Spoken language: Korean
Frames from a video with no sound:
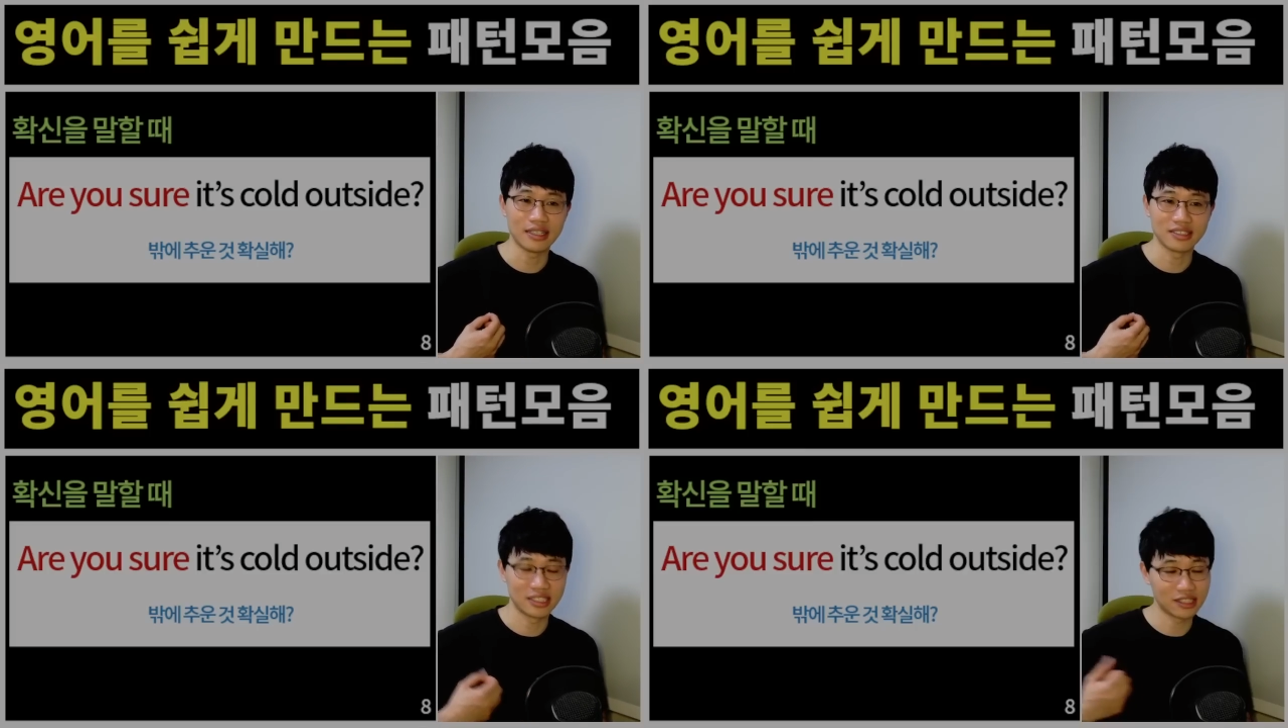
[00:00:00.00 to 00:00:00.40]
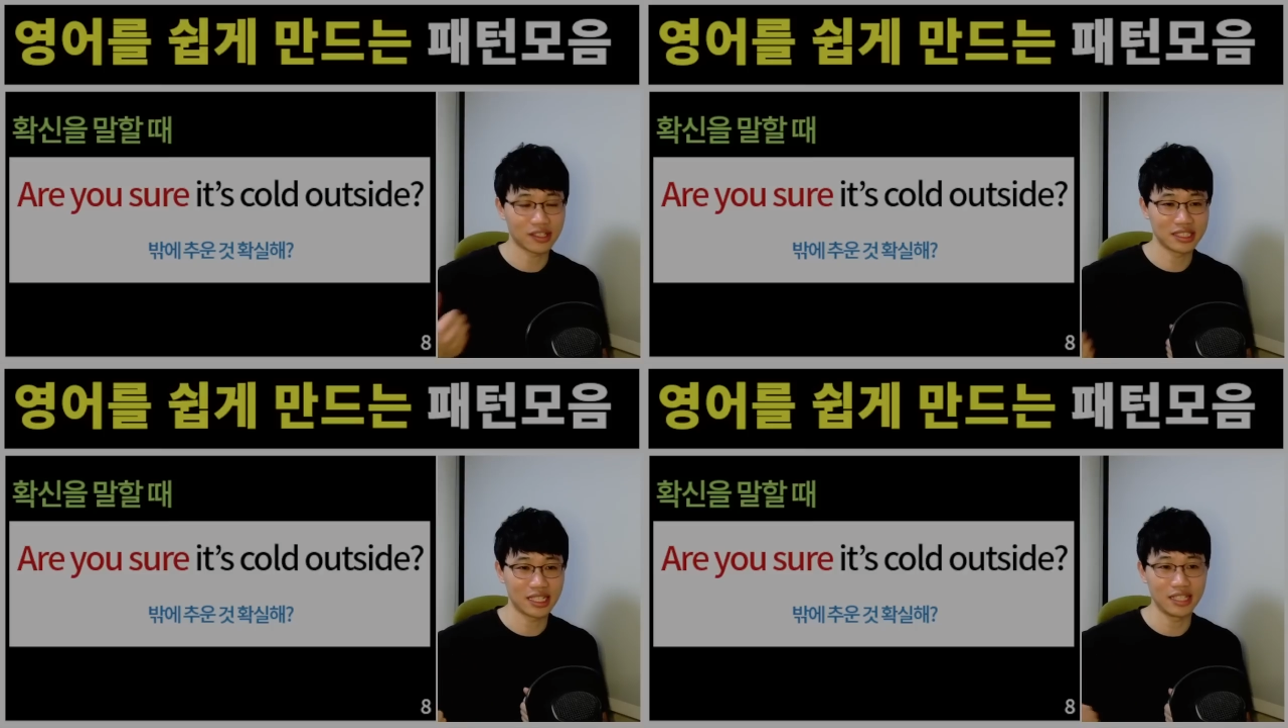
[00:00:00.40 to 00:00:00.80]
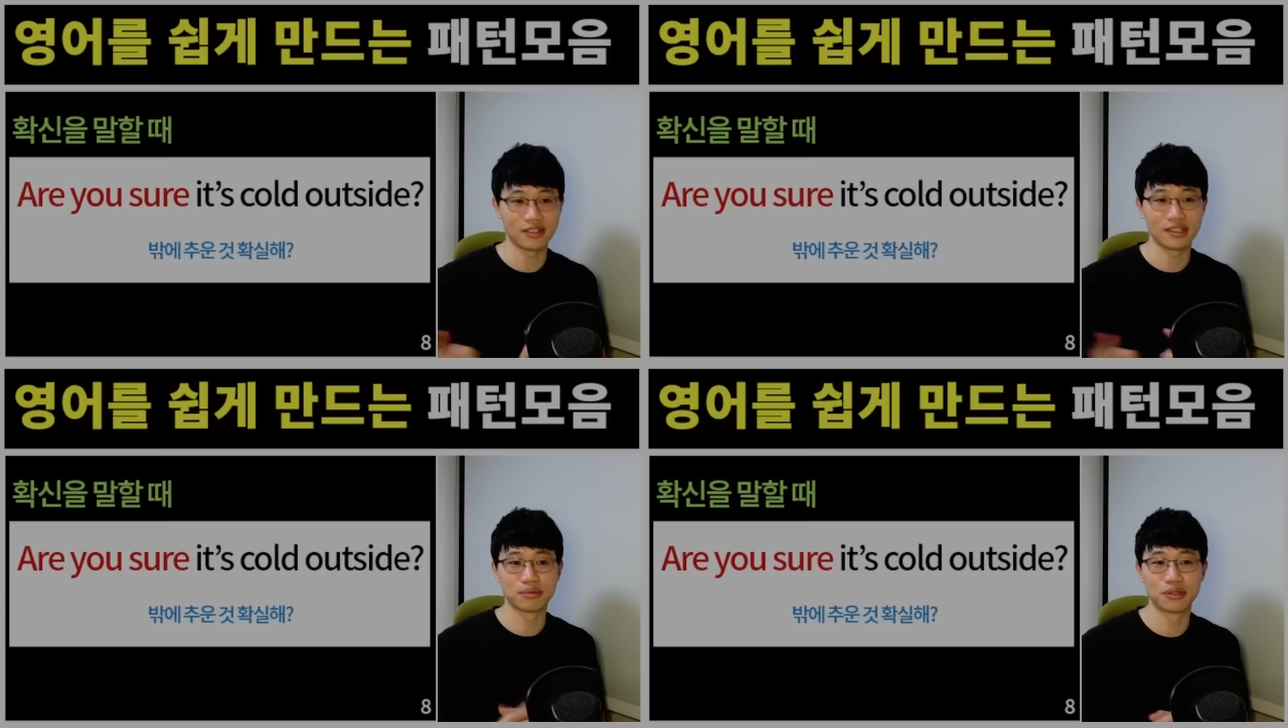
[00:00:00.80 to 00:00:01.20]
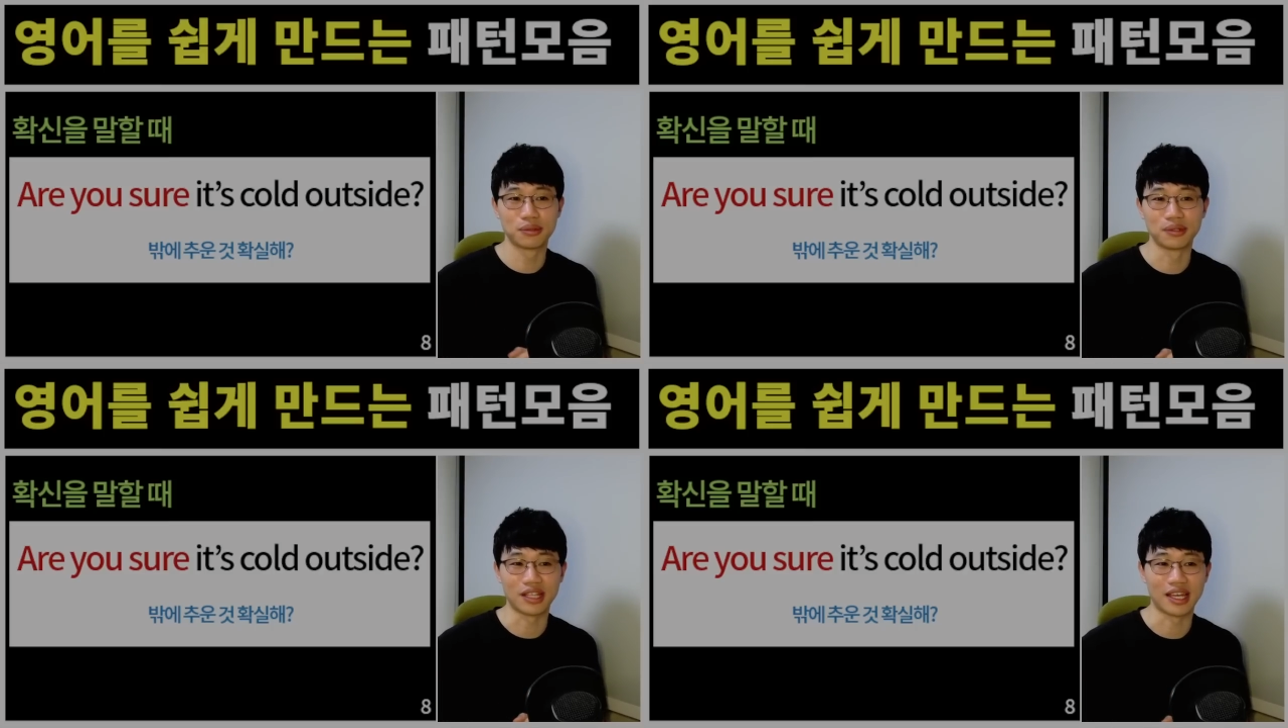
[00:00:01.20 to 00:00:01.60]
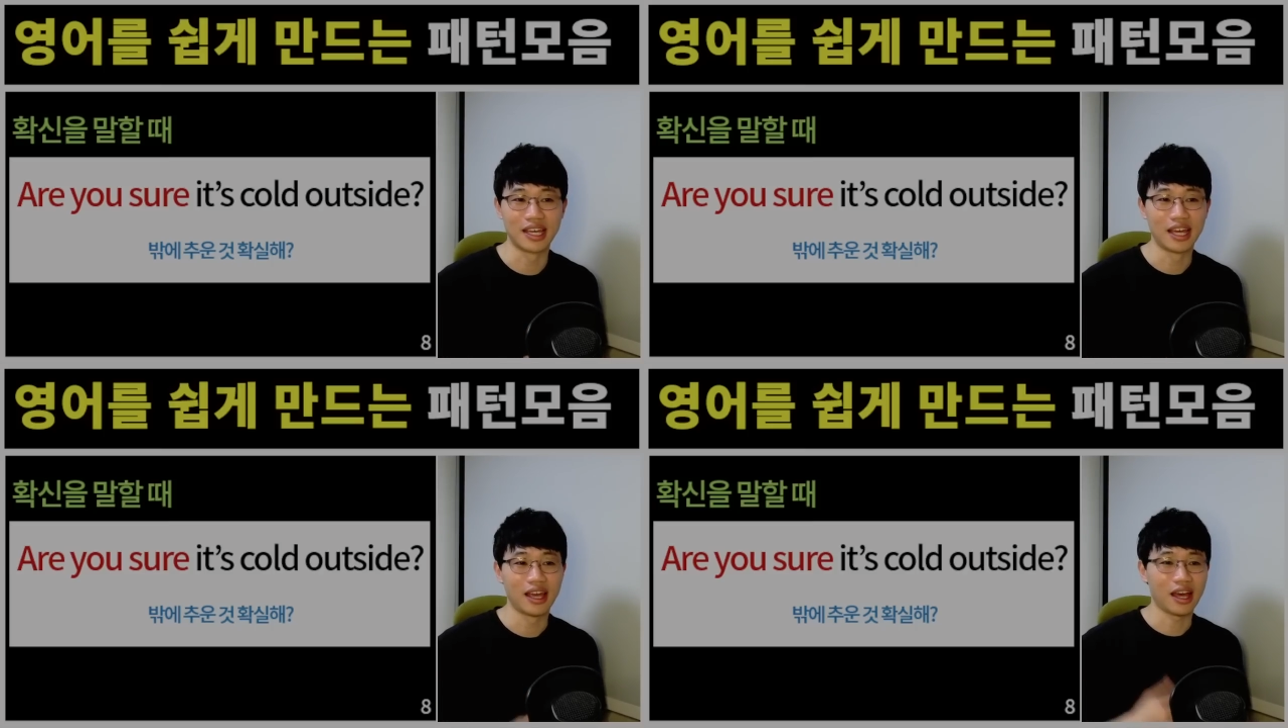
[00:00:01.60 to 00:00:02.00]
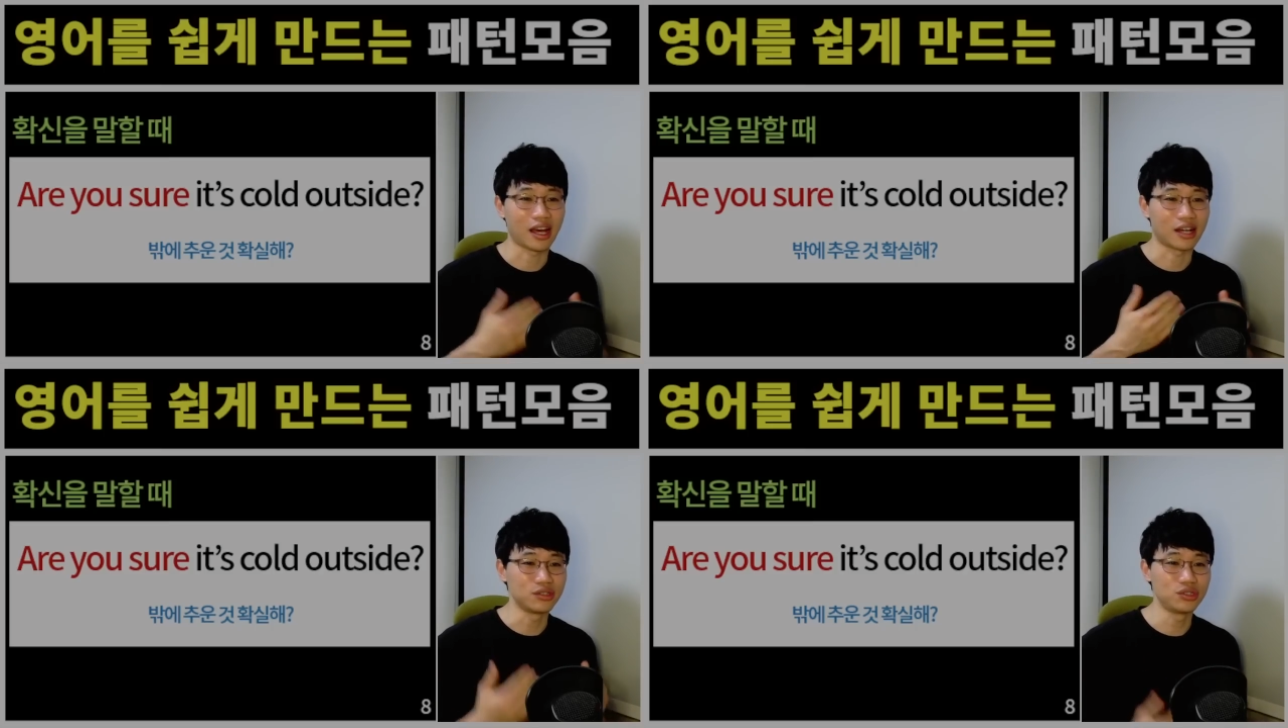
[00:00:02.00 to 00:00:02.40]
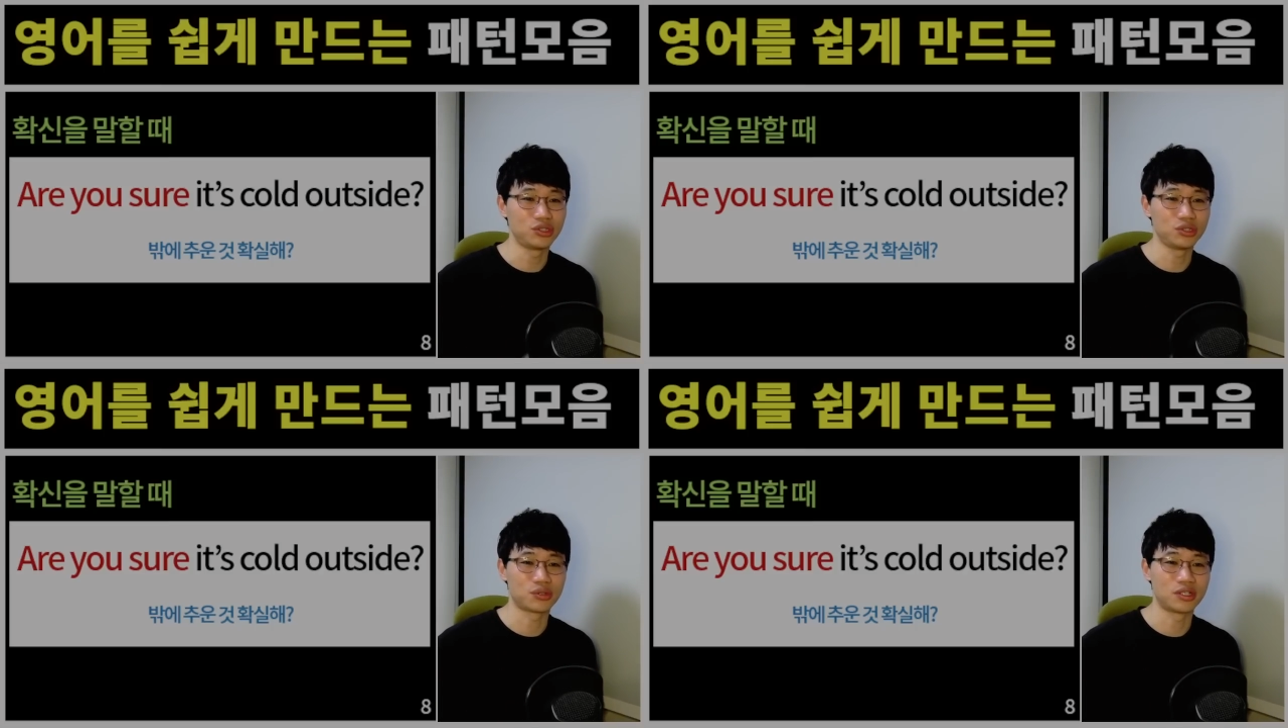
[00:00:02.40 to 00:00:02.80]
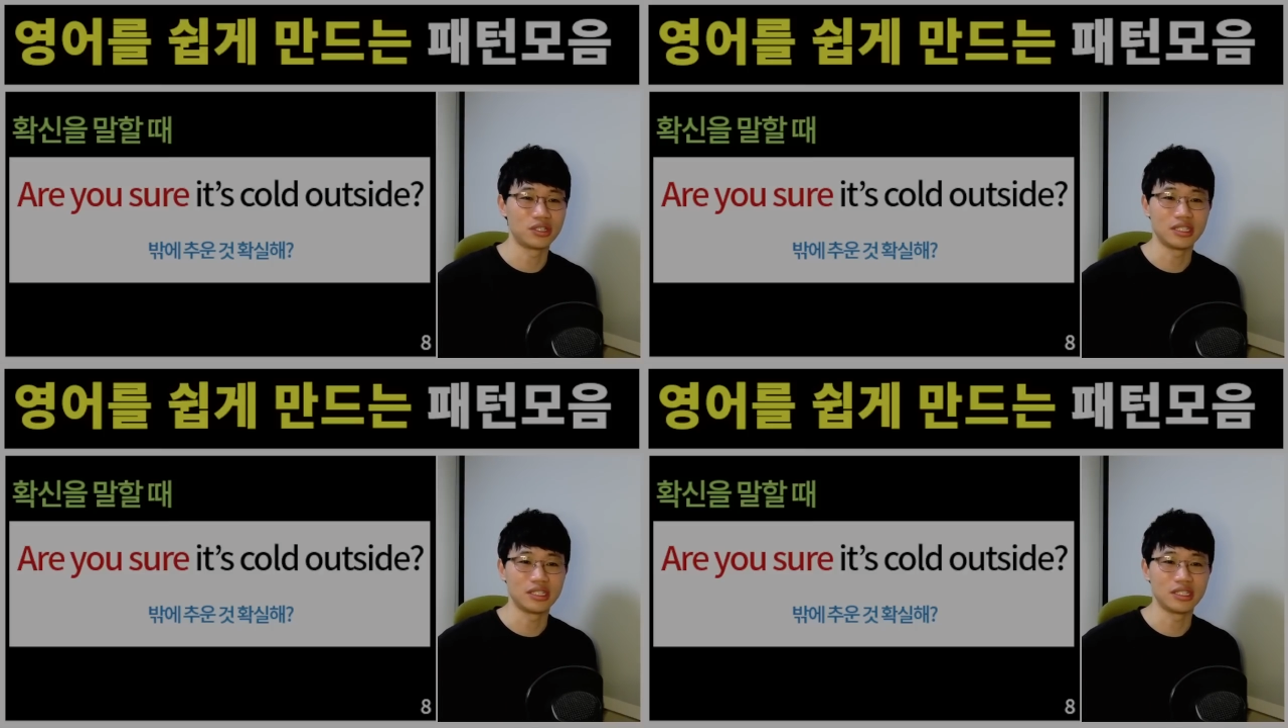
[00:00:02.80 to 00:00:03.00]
진짜 확실해? 이렇게 물어볼 때 Are you sure